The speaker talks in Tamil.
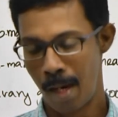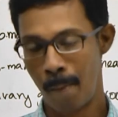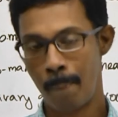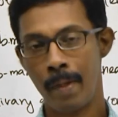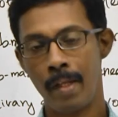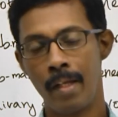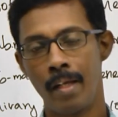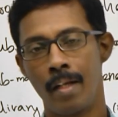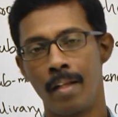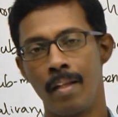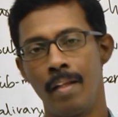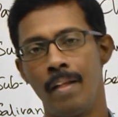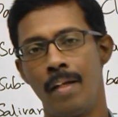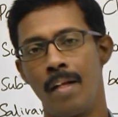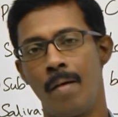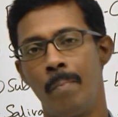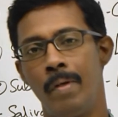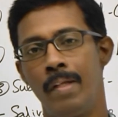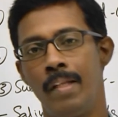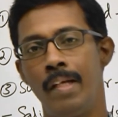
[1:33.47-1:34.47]
அப்படிங்கிறத
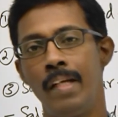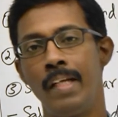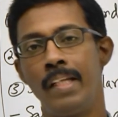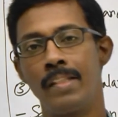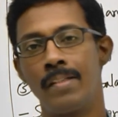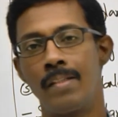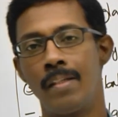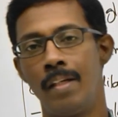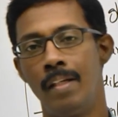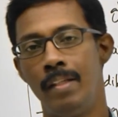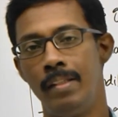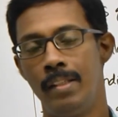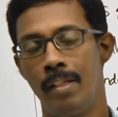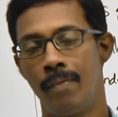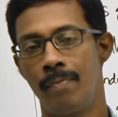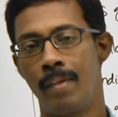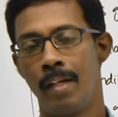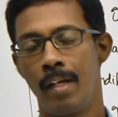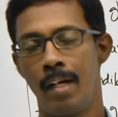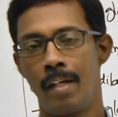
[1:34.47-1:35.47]
தான் நம்ம இந்த ஹிஸ்டாலஜி
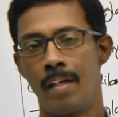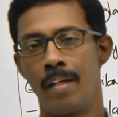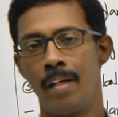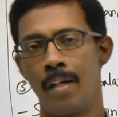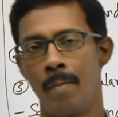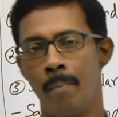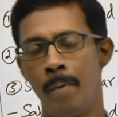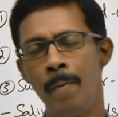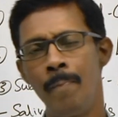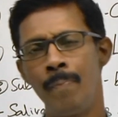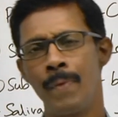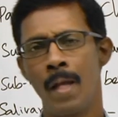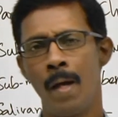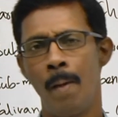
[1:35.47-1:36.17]
ஆஃப் த கட்டில் நம்ம